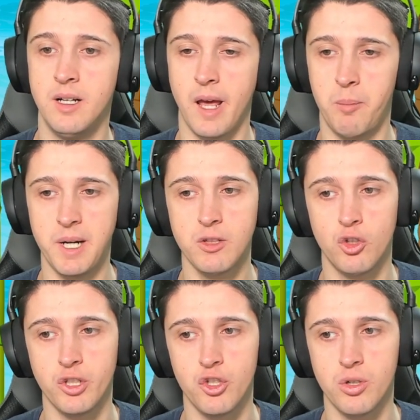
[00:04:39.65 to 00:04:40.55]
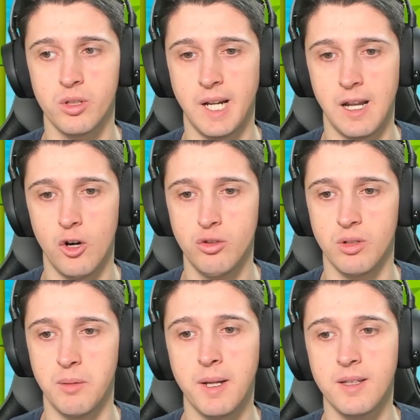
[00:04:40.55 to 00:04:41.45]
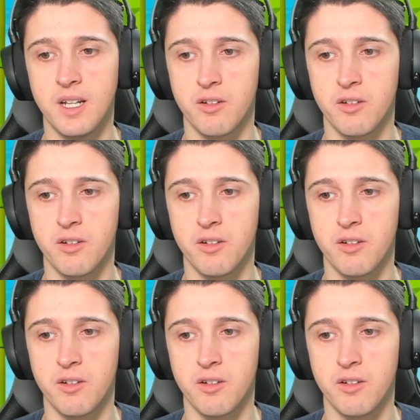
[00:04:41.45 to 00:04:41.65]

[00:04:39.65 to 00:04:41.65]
È aperto ogni giorno dalle 8 di mattina